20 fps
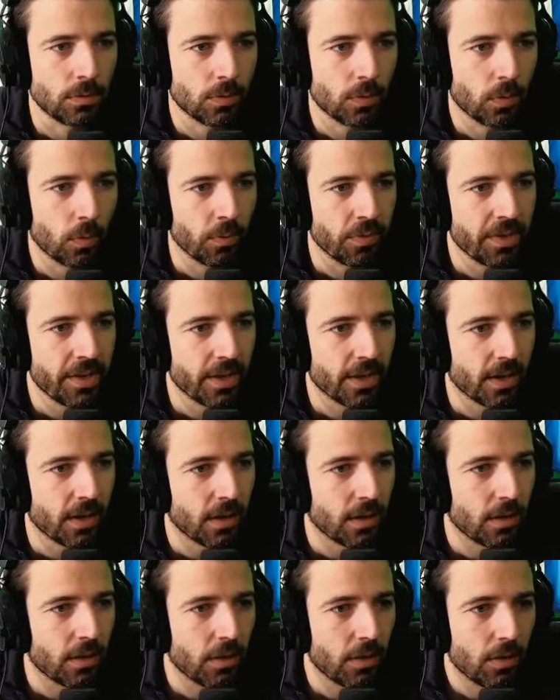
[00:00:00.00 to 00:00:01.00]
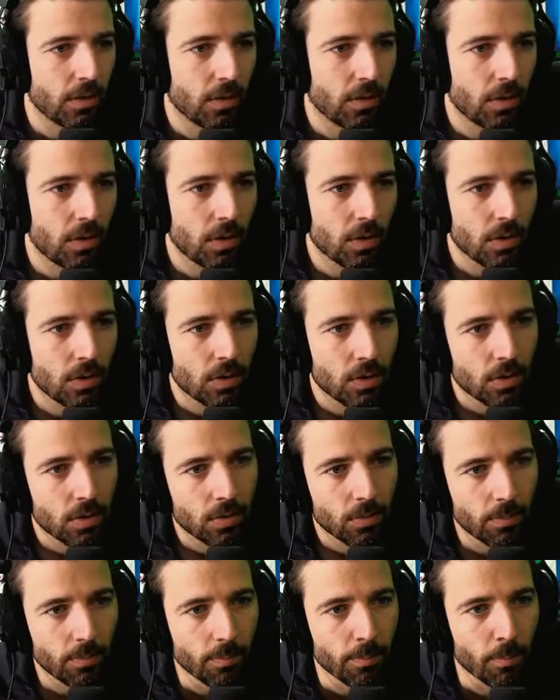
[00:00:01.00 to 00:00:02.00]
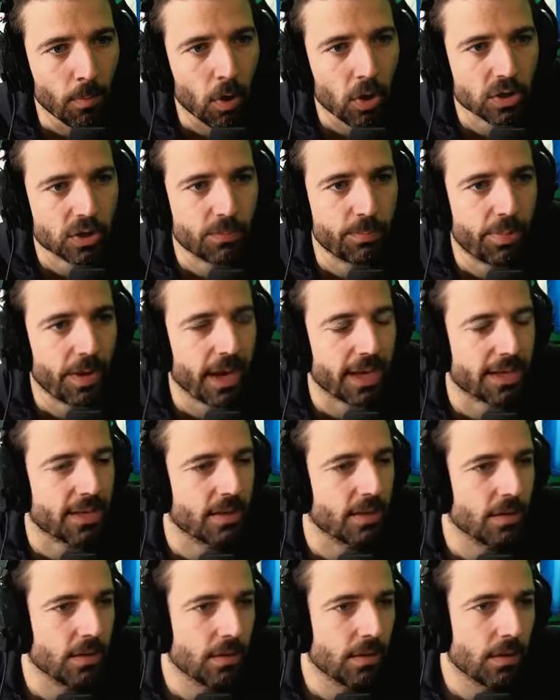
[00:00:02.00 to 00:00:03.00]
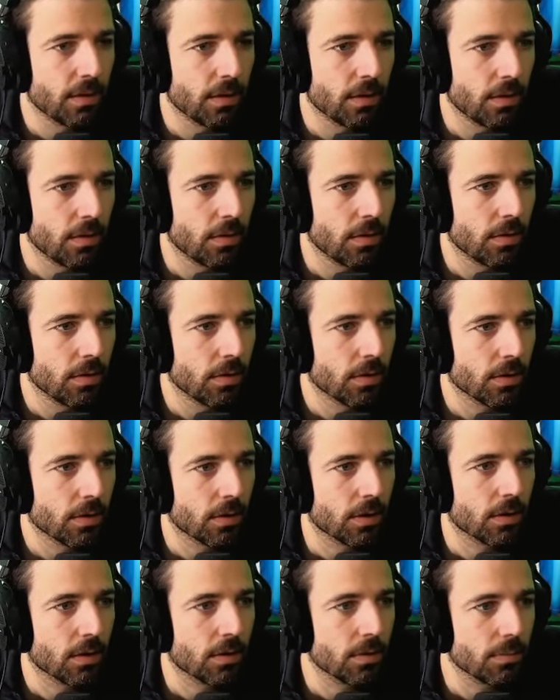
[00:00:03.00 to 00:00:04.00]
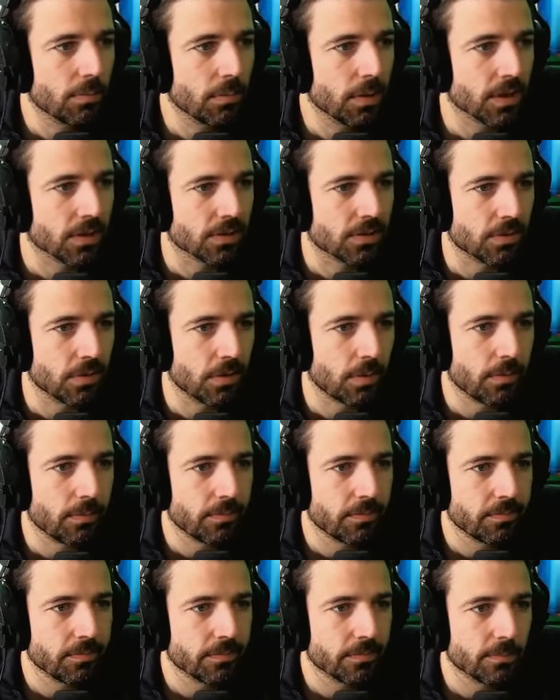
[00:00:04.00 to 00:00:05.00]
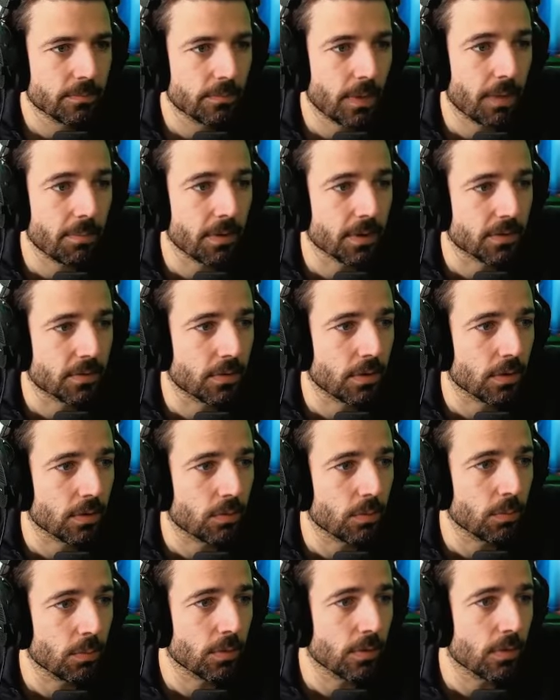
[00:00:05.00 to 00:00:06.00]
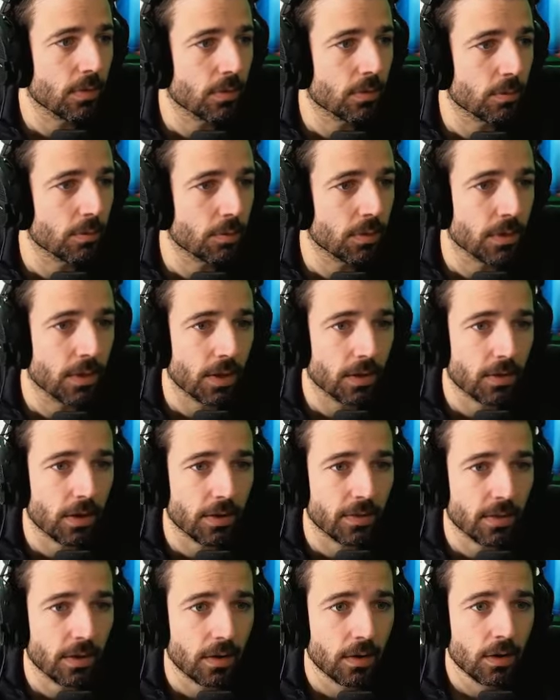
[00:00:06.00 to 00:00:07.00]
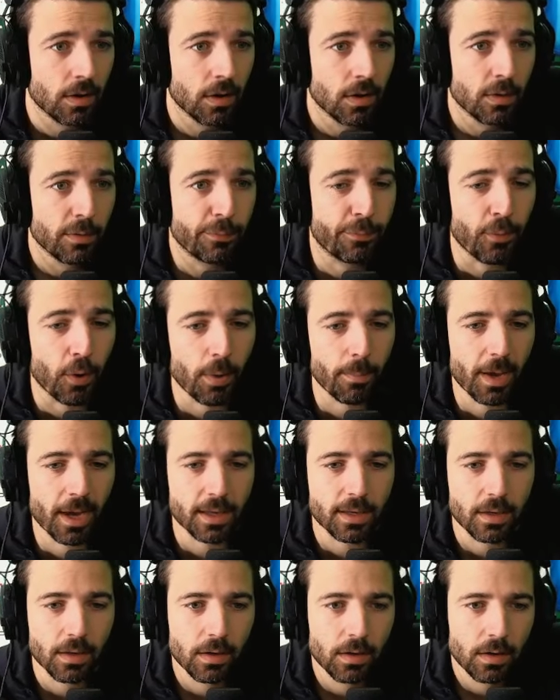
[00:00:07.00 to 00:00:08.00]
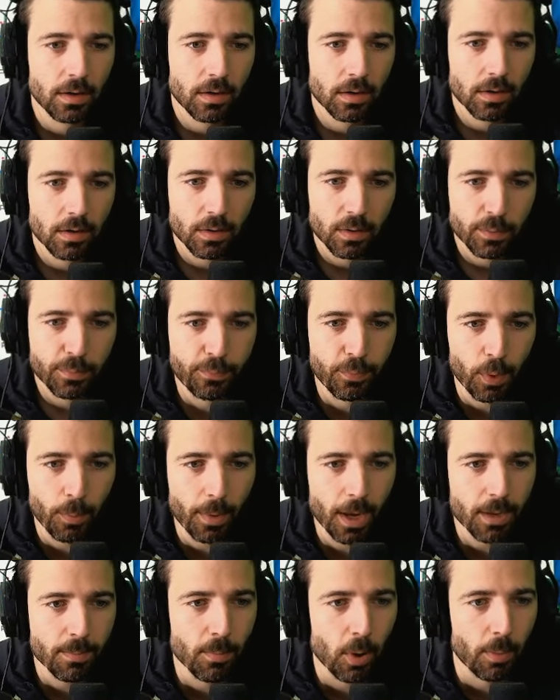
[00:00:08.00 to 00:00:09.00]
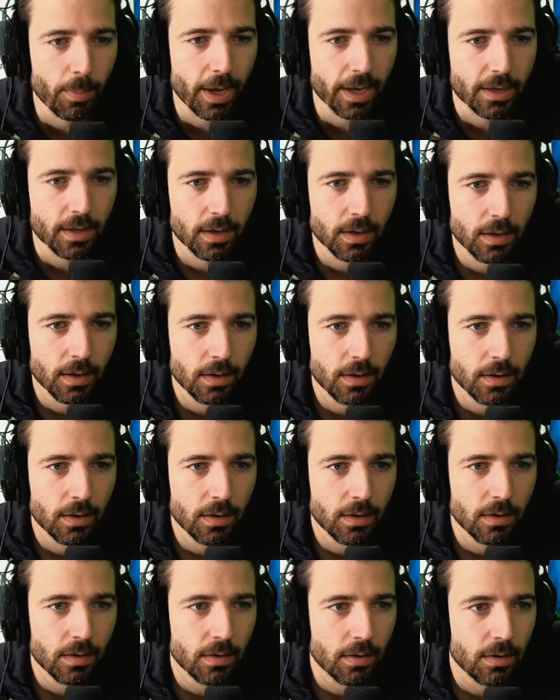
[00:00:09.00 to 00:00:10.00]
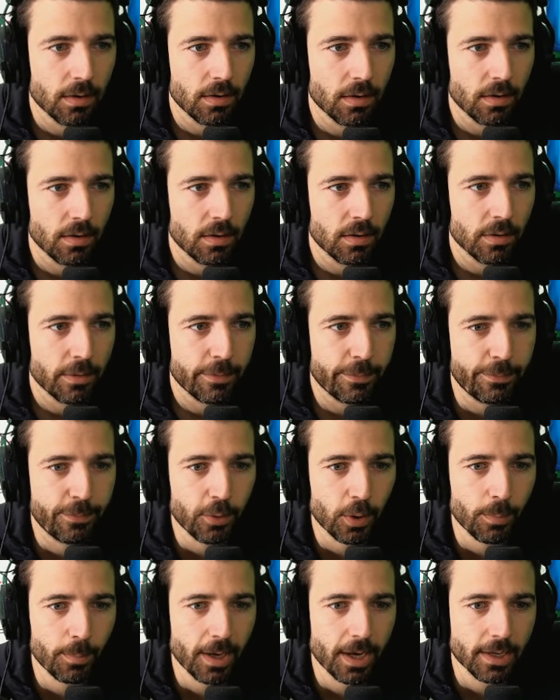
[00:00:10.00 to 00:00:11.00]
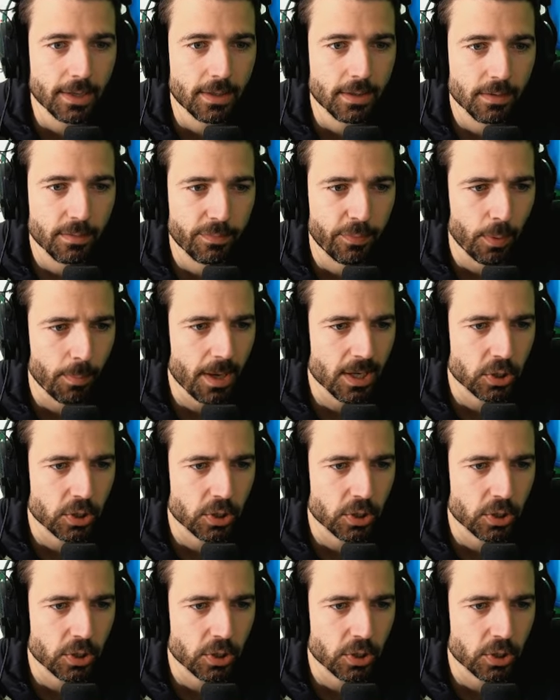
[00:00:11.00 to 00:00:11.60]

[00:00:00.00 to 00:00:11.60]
on est à Morseback. Bien sûr. Bah bien sûr, tout le monde, tout le monde est d'accord avec ça. Forback. Forback, Morback. Forback. Forback, je